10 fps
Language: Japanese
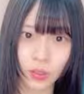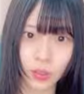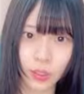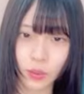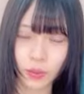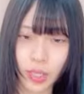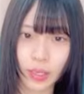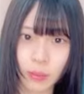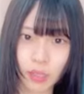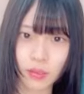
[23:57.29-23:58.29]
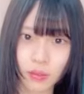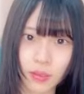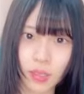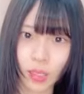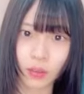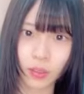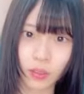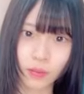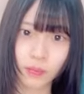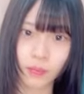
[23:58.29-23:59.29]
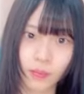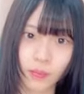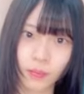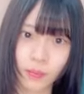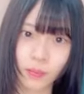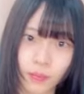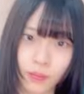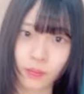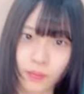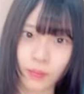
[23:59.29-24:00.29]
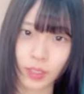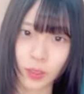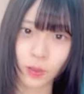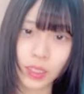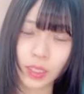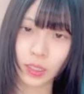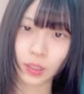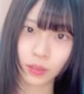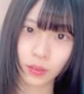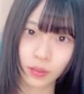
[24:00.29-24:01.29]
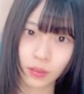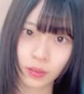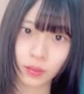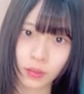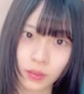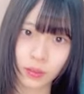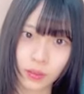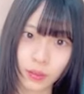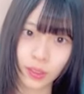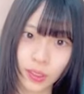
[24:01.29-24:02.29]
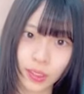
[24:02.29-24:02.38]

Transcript: いちごフェアやばいうん違うんだよいちごフェアじゃないよ今